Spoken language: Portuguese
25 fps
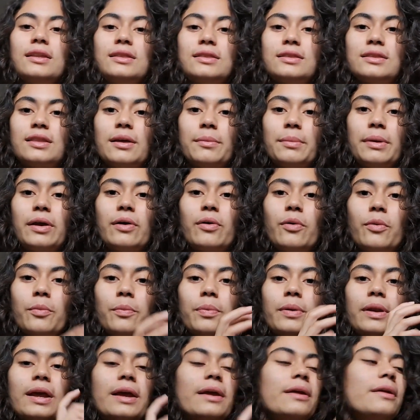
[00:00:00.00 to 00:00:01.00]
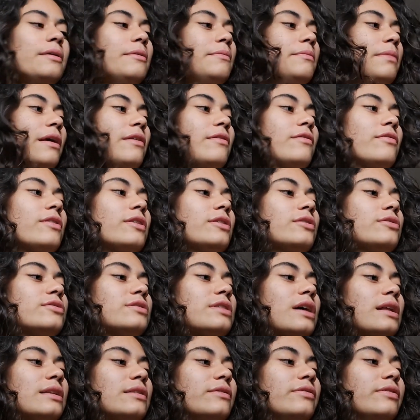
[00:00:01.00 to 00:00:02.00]
Também comprei
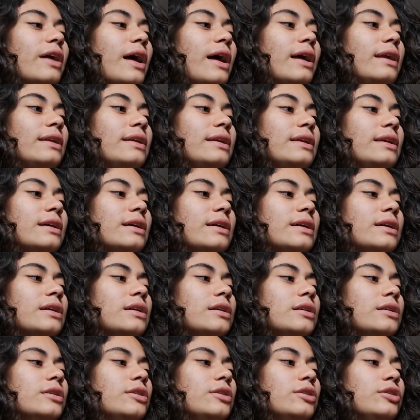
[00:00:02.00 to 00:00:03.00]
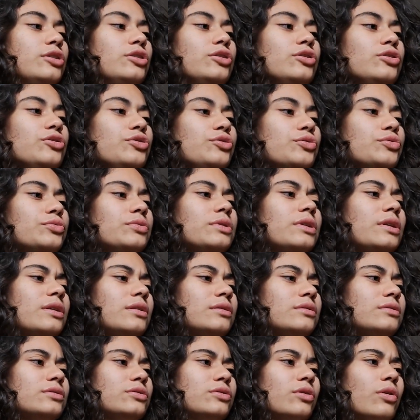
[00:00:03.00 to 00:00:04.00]
Bem-vindos à Livraria
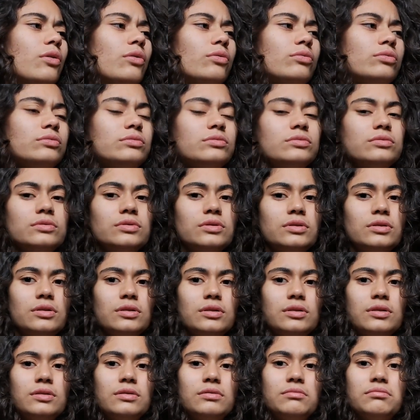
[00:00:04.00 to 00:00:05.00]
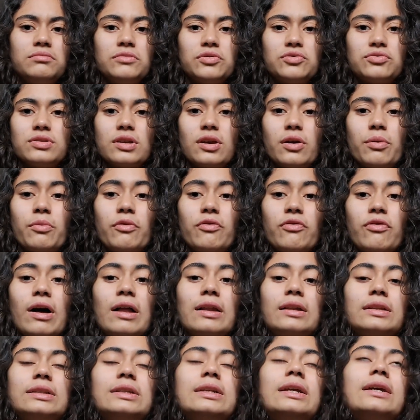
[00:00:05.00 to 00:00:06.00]
Yunandong. não sei como
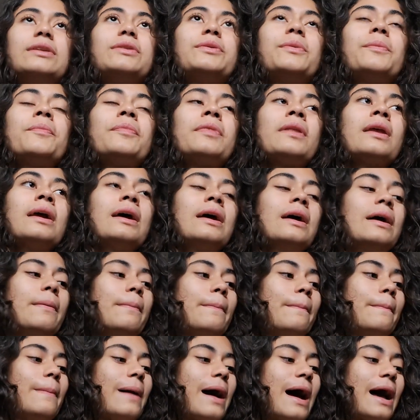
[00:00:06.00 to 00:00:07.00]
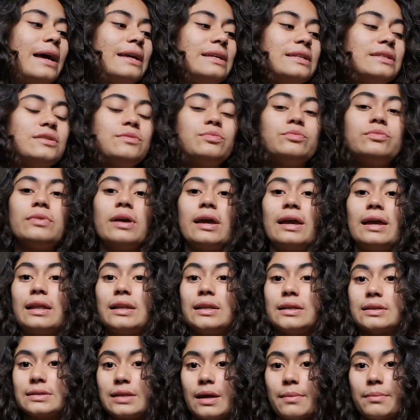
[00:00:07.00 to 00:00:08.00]
fala direito, mas
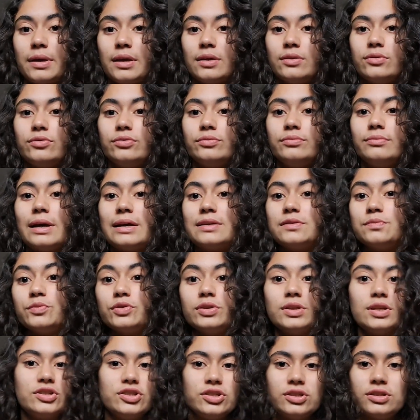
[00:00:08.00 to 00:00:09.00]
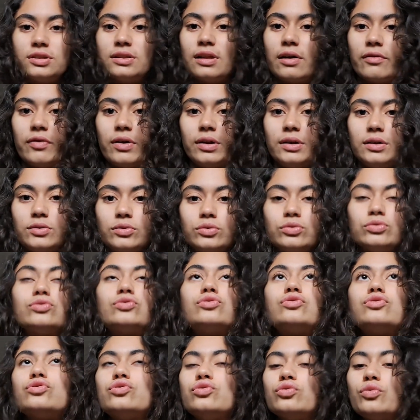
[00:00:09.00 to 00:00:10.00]
é lançamento, mas muita gente tá
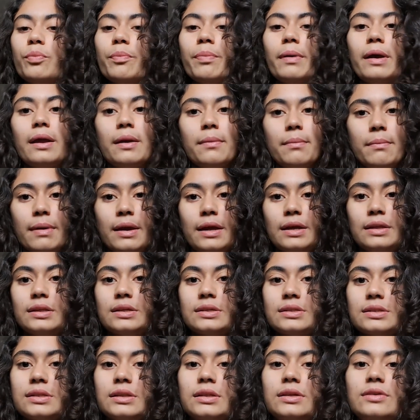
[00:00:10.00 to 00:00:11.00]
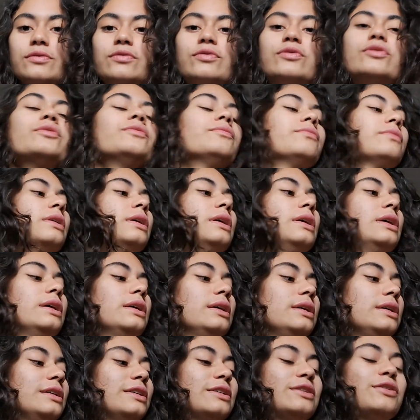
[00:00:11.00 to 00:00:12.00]
falando super bem desse livro.
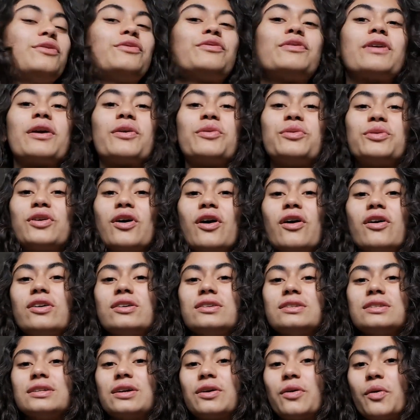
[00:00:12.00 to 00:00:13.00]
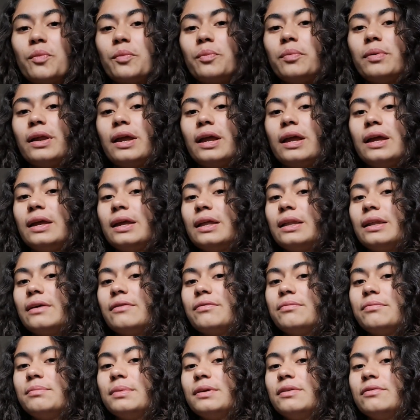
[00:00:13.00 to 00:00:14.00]
Então eu fiquei curiosa, comprei, ele
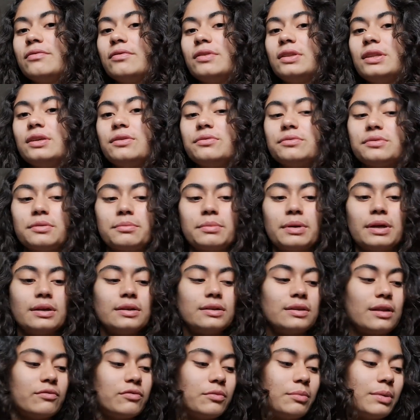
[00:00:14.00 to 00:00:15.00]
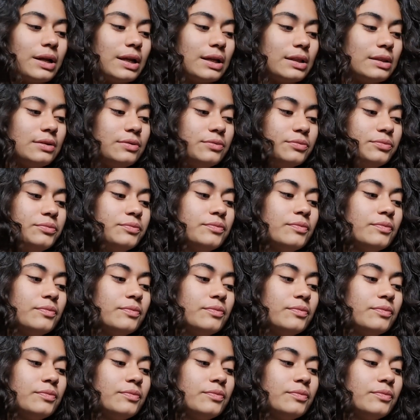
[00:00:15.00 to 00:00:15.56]
é bem fininho também, tava baratinho.